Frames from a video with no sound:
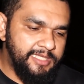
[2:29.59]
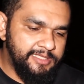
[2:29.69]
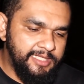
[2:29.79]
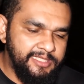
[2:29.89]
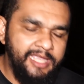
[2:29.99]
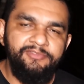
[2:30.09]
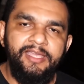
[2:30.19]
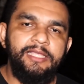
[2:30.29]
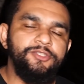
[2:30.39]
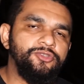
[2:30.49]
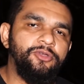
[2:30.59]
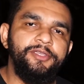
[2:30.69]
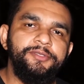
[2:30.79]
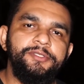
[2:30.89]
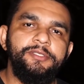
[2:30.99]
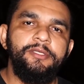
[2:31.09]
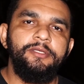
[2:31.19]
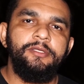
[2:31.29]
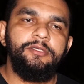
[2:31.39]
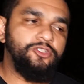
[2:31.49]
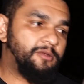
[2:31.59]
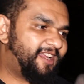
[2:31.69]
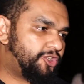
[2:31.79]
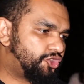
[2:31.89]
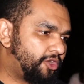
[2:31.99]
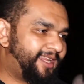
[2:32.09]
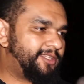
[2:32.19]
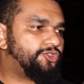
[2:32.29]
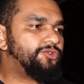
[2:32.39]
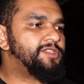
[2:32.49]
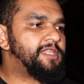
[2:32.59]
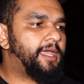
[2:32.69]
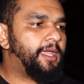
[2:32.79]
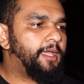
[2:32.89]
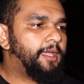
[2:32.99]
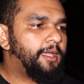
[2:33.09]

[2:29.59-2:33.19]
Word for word: essas revelações sobre a história de José.